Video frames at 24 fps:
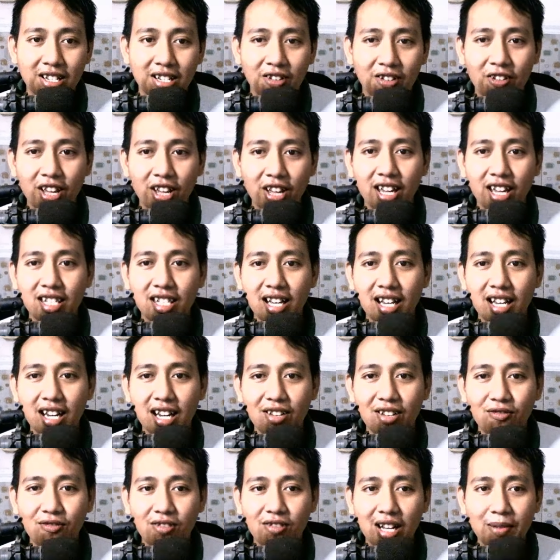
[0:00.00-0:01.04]
Oke, kita
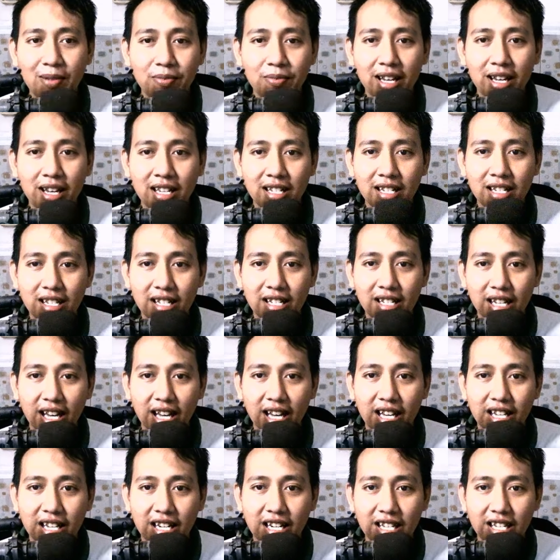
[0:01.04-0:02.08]
akan ungkap ya
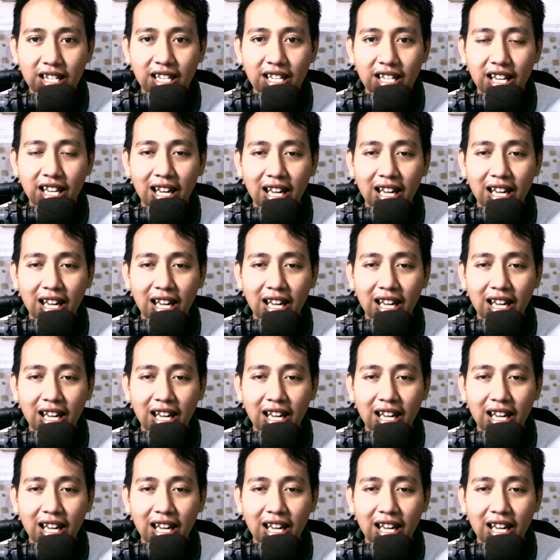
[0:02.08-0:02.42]
dari